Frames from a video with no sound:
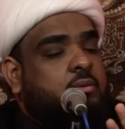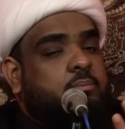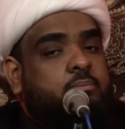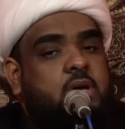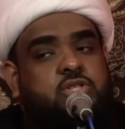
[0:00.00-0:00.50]

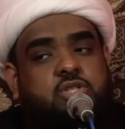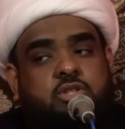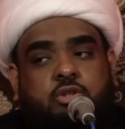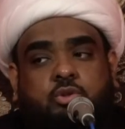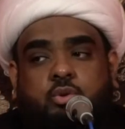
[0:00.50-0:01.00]
ما
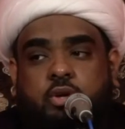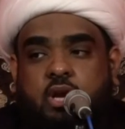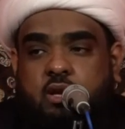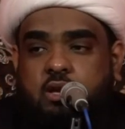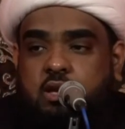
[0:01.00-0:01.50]
ازددت
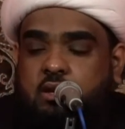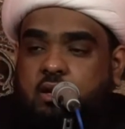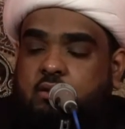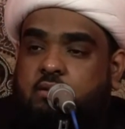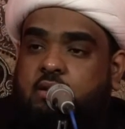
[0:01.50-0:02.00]
يقينا
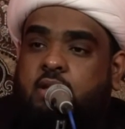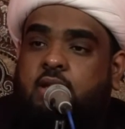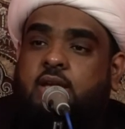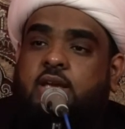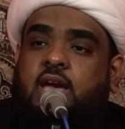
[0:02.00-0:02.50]

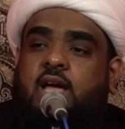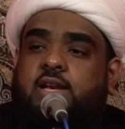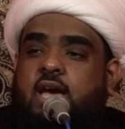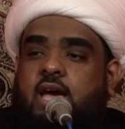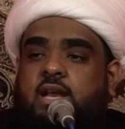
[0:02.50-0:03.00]

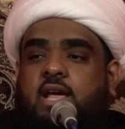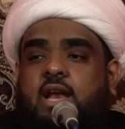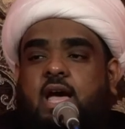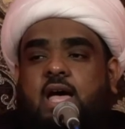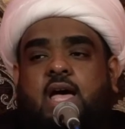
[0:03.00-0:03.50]
يعني انا
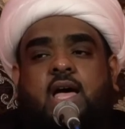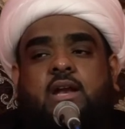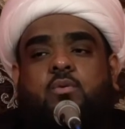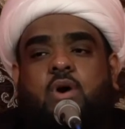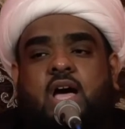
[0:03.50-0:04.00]

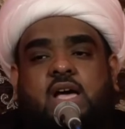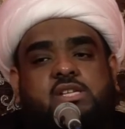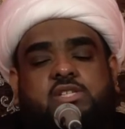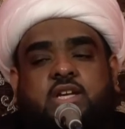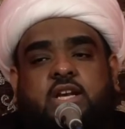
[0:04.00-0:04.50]
الان
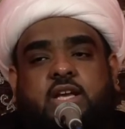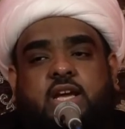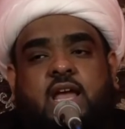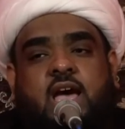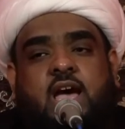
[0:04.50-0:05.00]
واصل
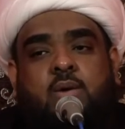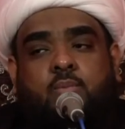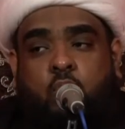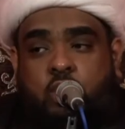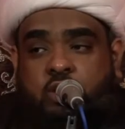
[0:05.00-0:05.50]
الى
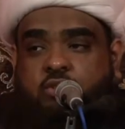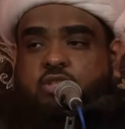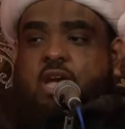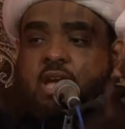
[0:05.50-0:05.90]
منتهى